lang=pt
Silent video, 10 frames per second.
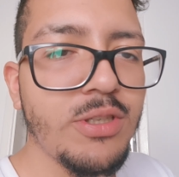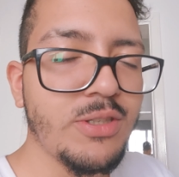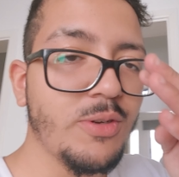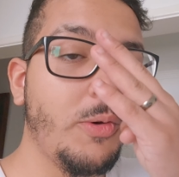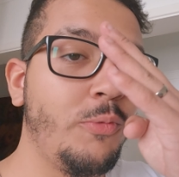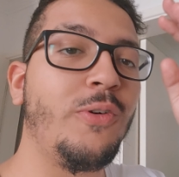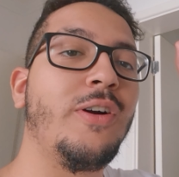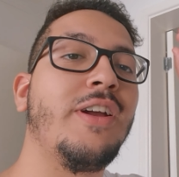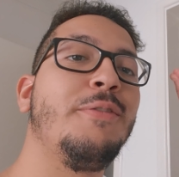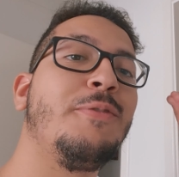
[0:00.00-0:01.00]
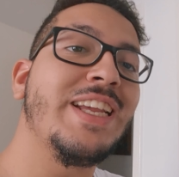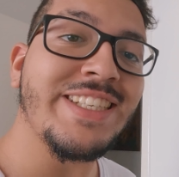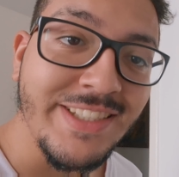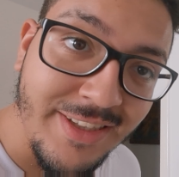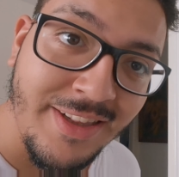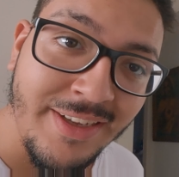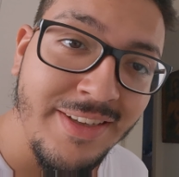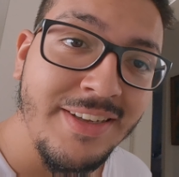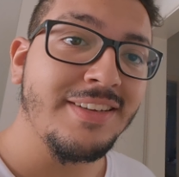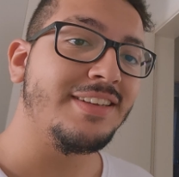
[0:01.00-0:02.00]
É. Hoje o foco é faxina.
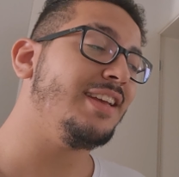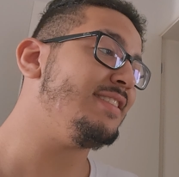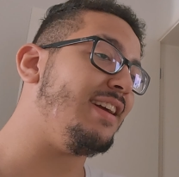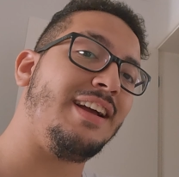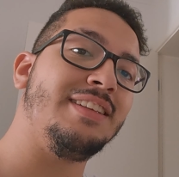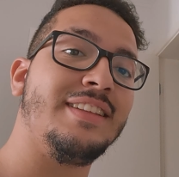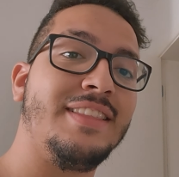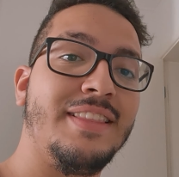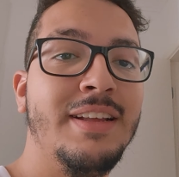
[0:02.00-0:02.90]
Que essa casa.